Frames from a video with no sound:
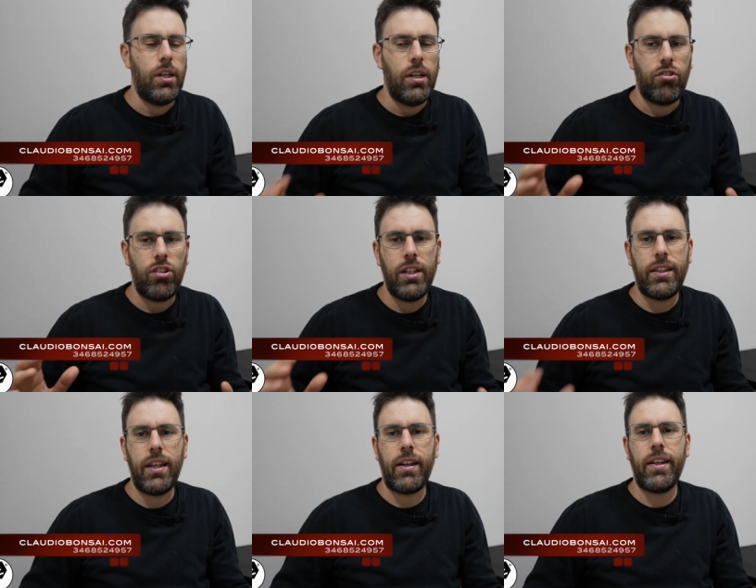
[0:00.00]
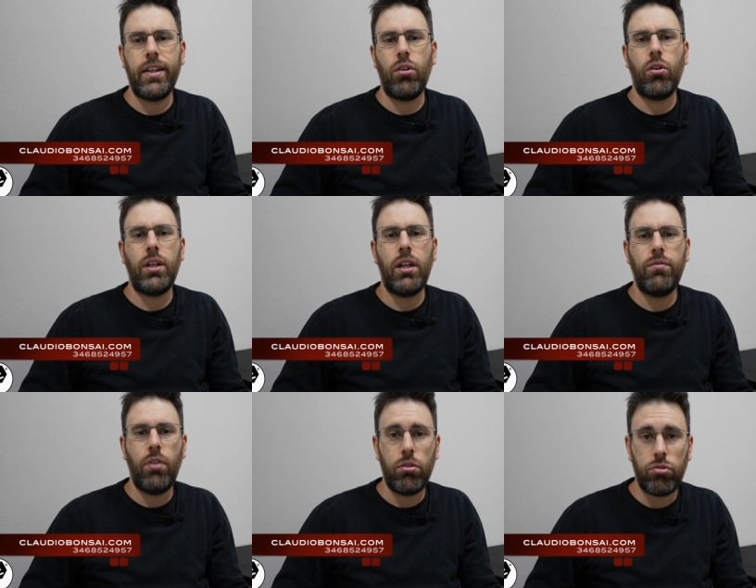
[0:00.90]
se, il, terreno non è il
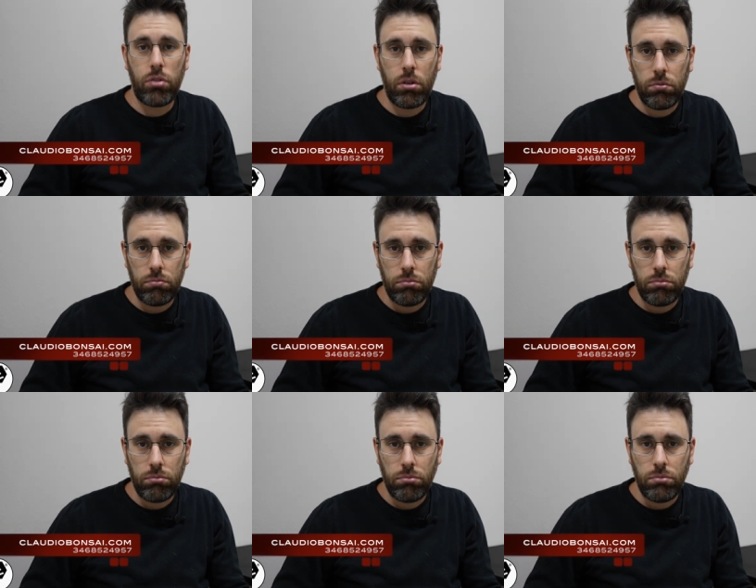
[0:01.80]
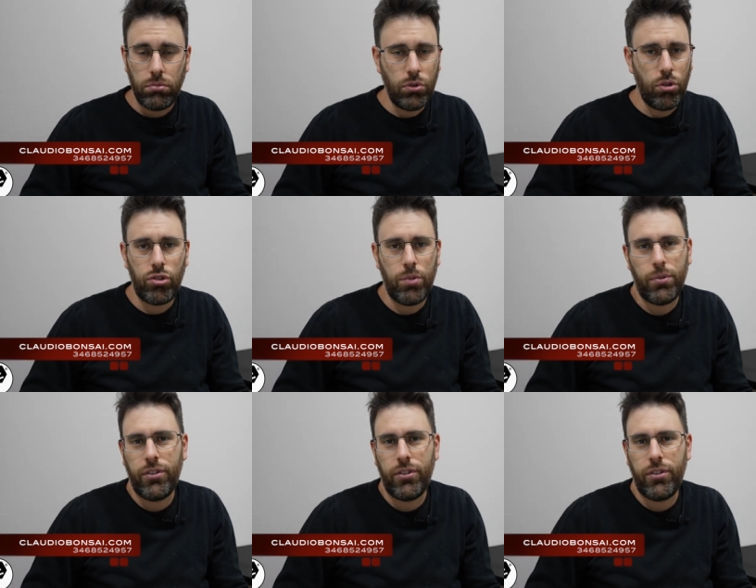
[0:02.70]
vostro non si può